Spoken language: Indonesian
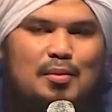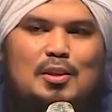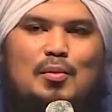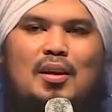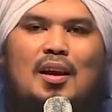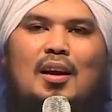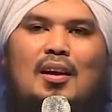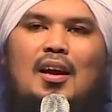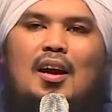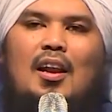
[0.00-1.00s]
Coba semuanya.
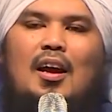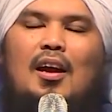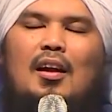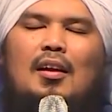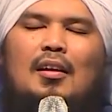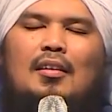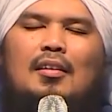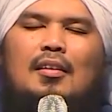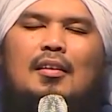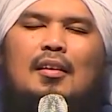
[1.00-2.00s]
Ya Allah,
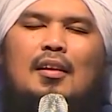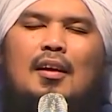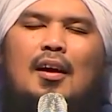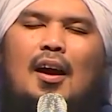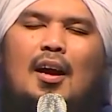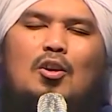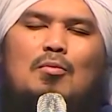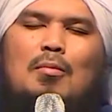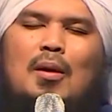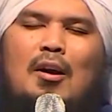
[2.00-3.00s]

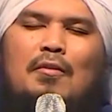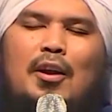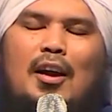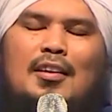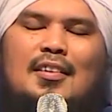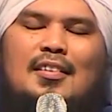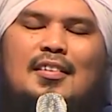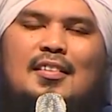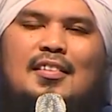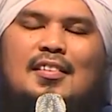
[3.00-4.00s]
aku memaafkan
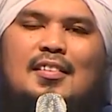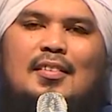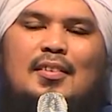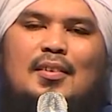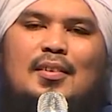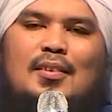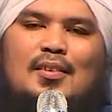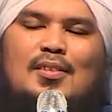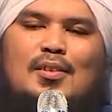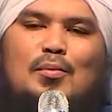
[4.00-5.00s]

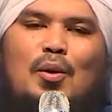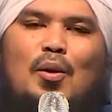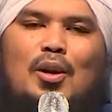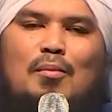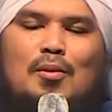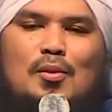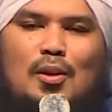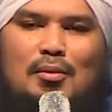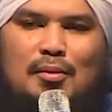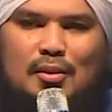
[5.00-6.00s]
semua orang yang
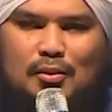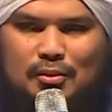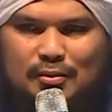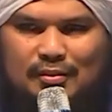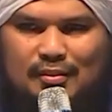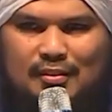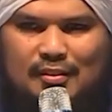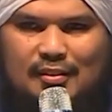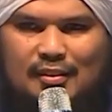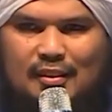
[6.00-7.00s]
menzalimiku.
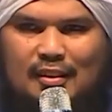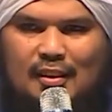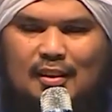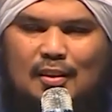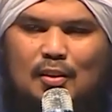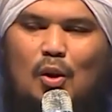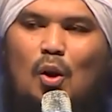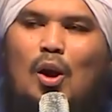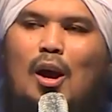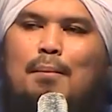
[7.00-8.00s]

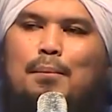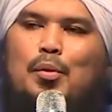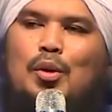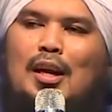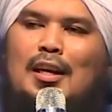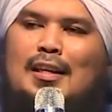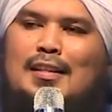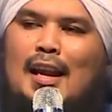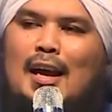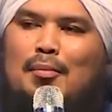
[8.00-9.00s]
Tolong ampunkan
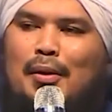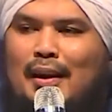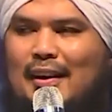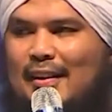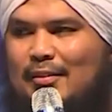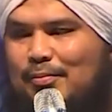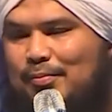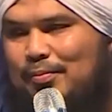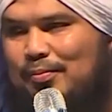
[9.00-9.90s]
kesalahan mereka.